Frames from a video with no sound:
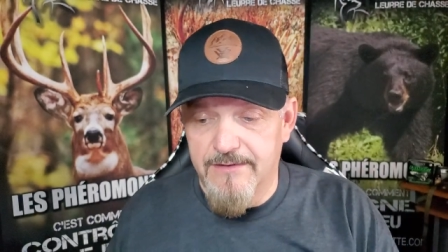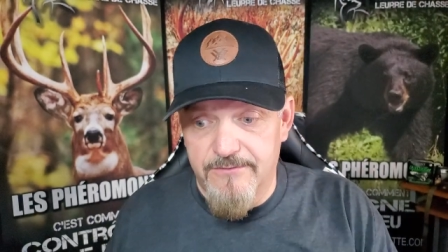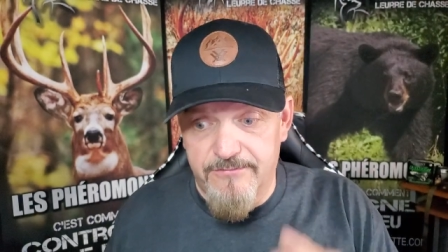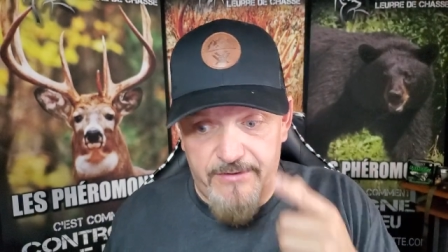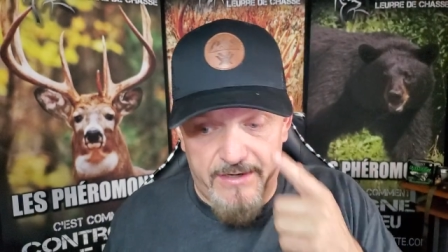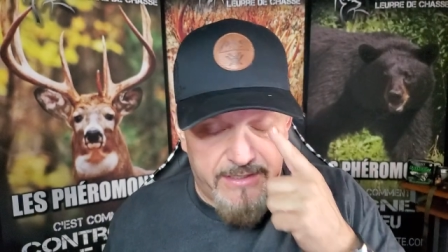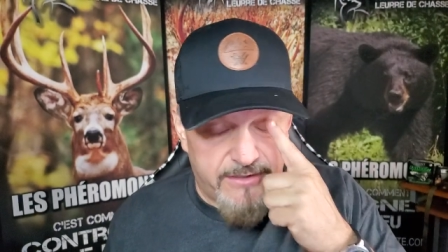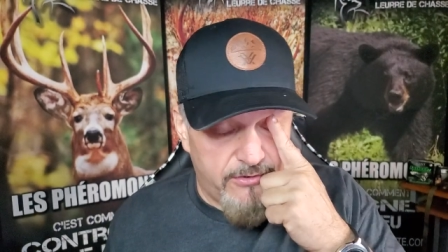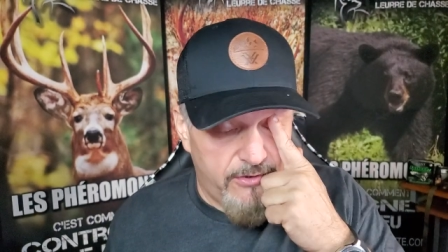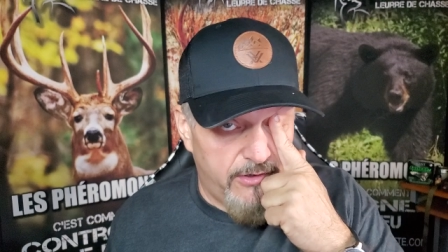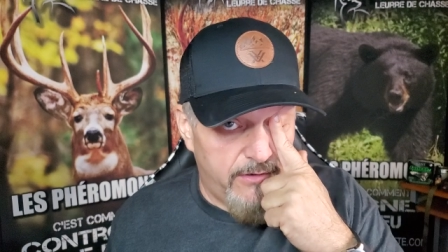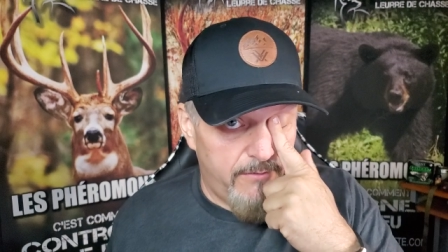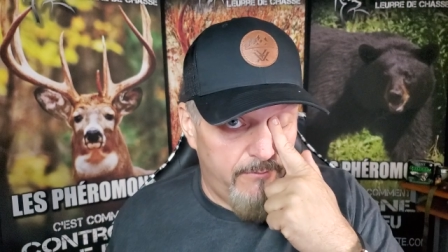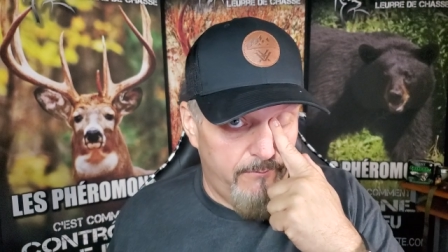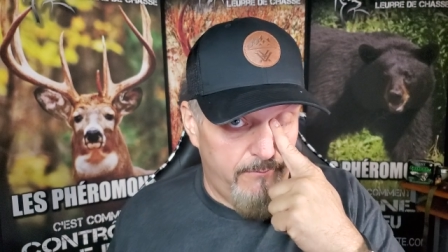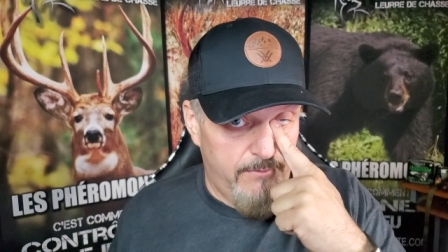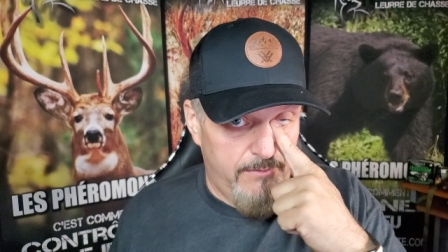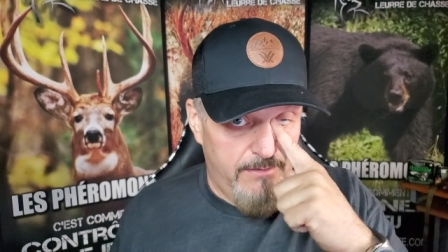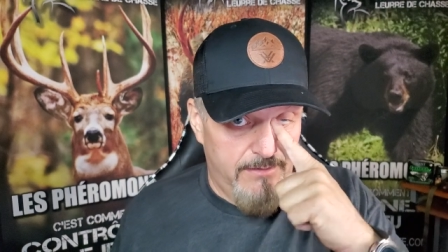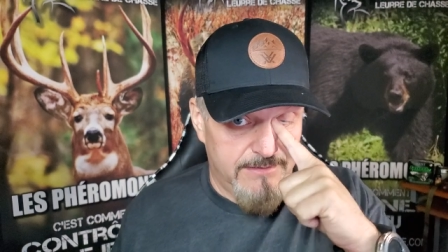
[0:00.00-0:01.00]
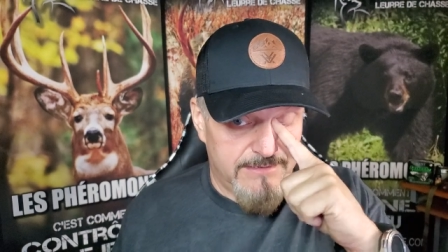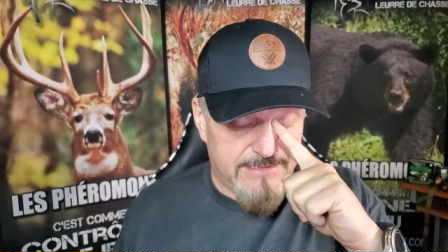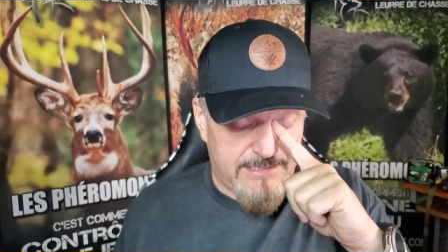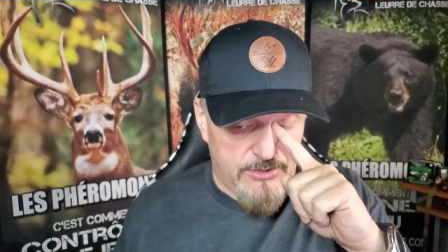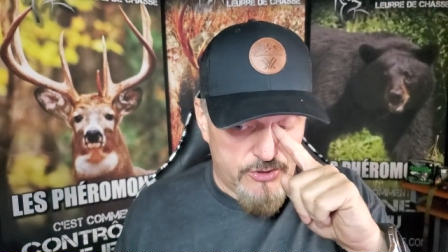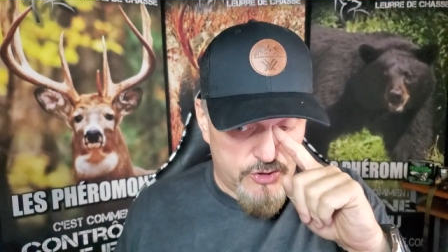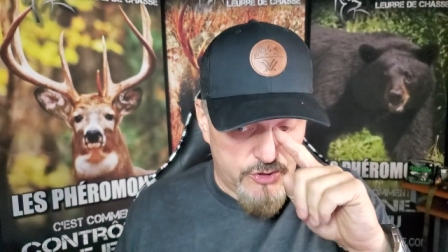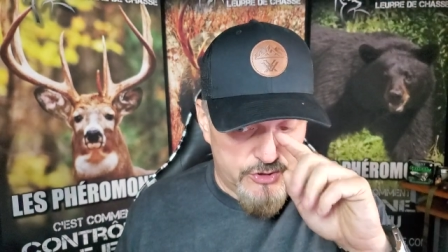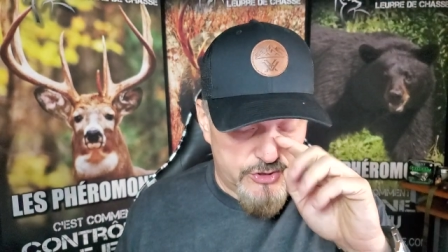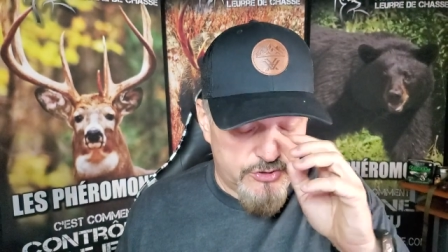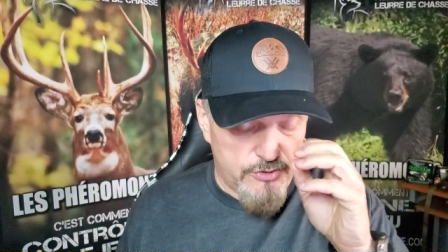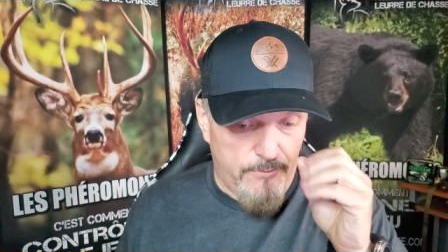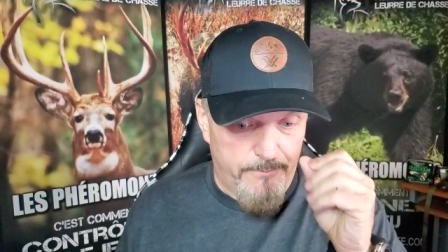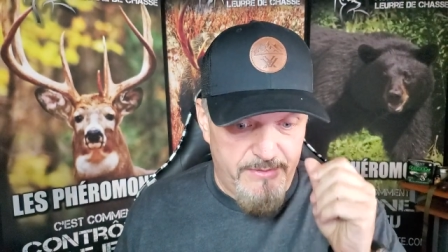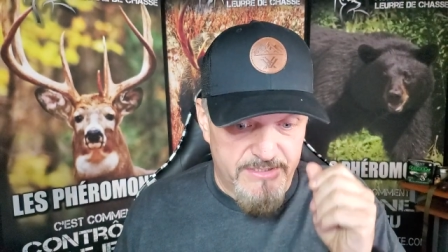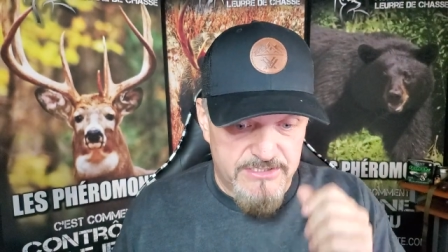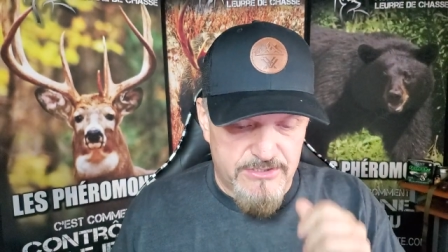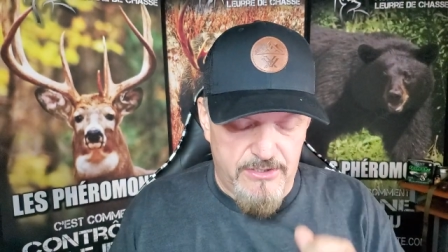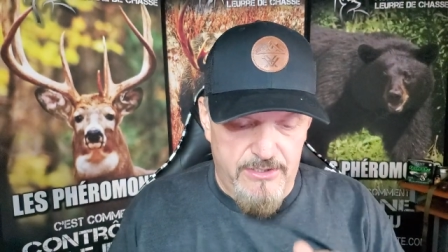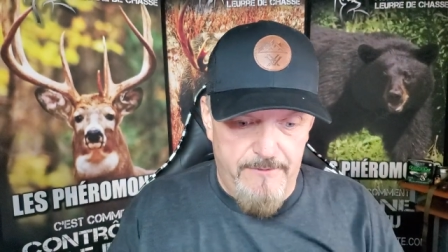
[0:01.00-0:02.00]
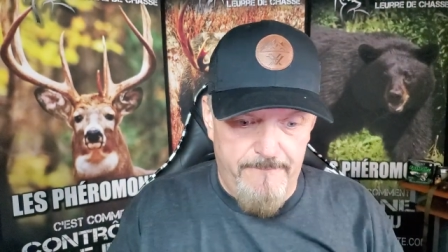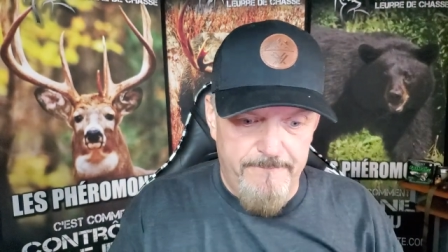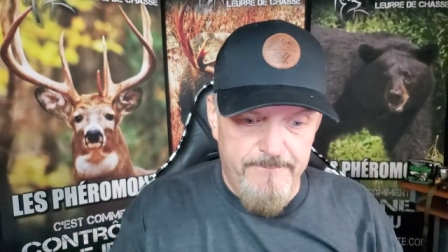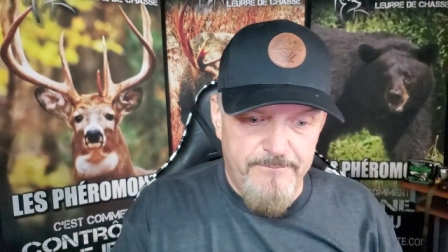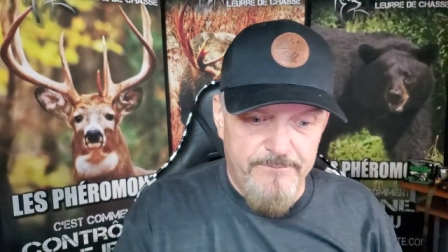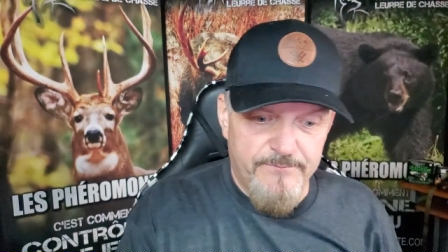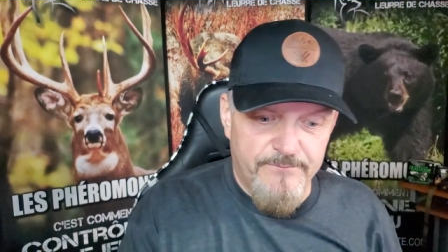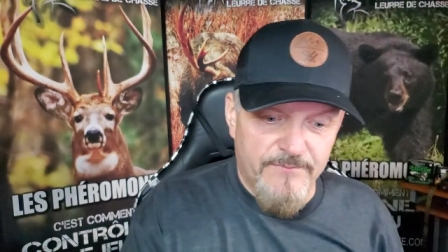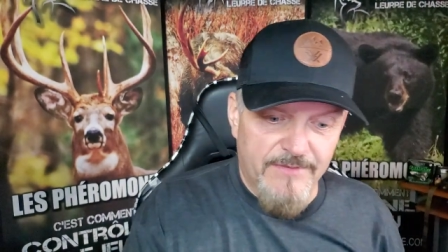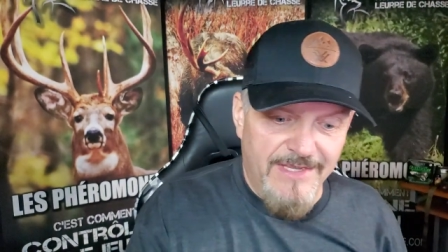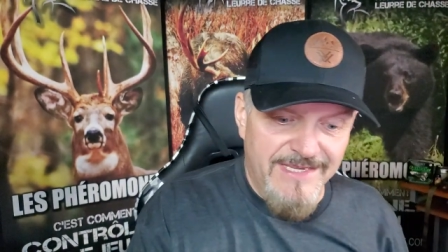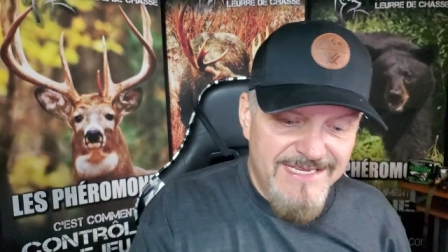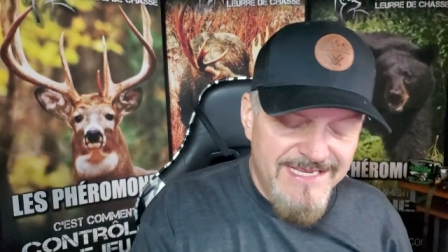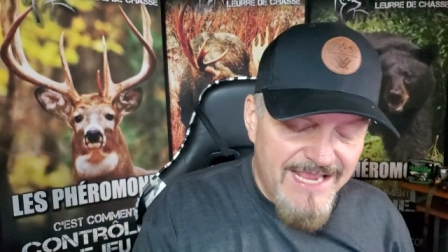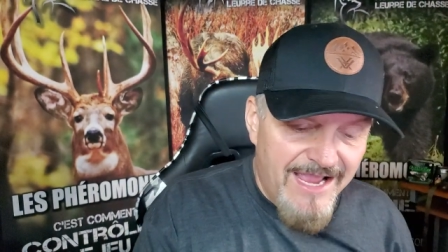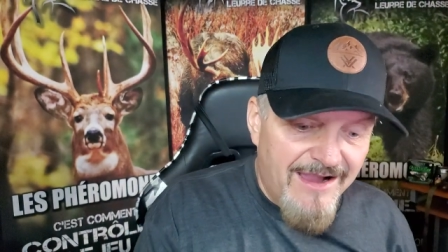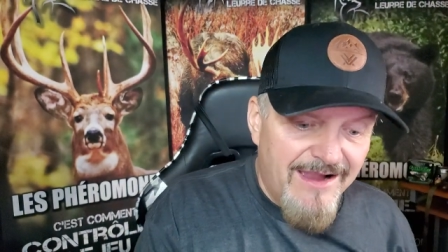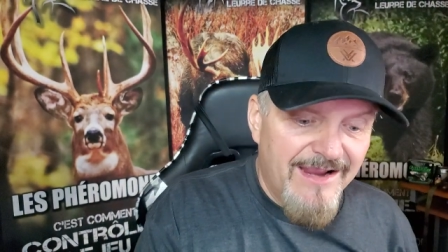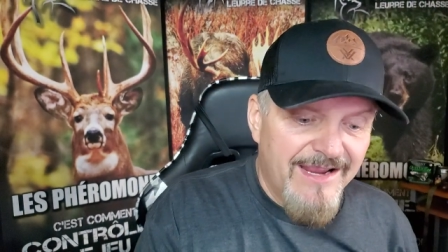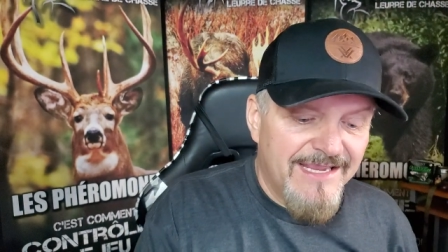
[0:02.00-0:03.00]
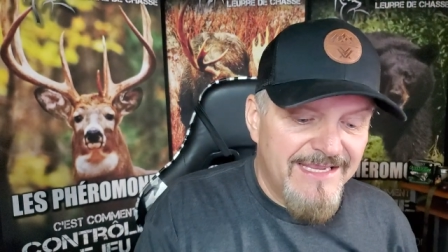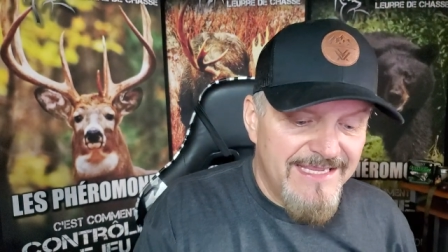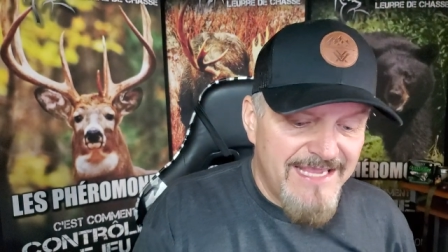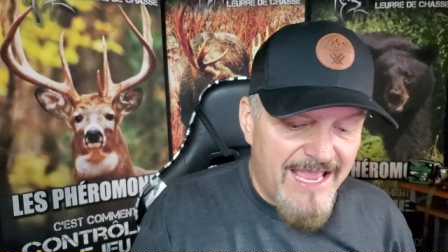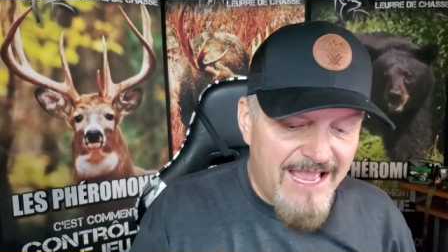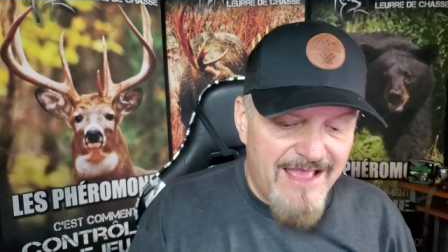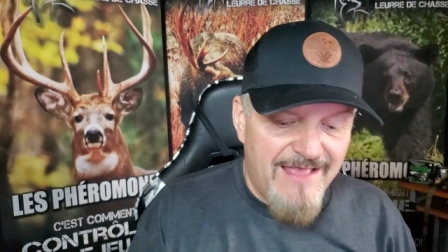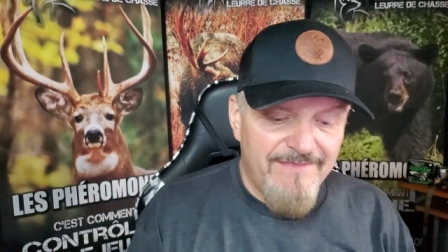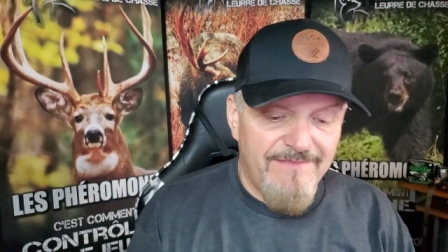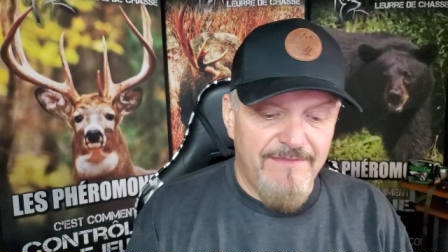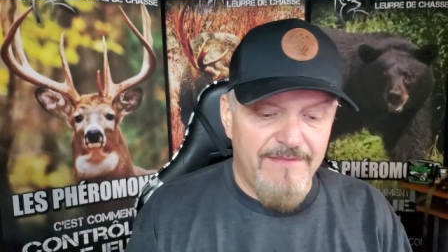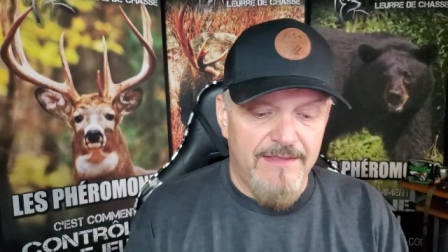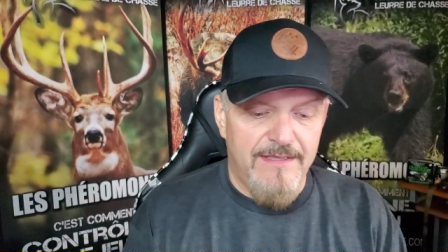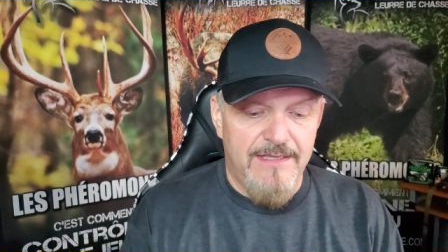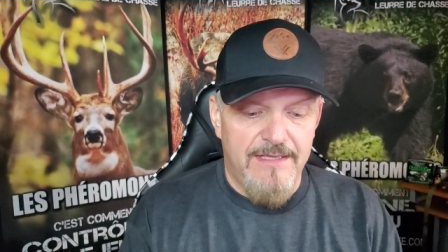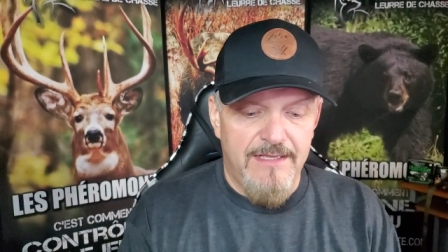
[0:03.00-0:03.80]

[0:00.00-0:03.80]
Fait que c'était juste ça parce que hier, Yann,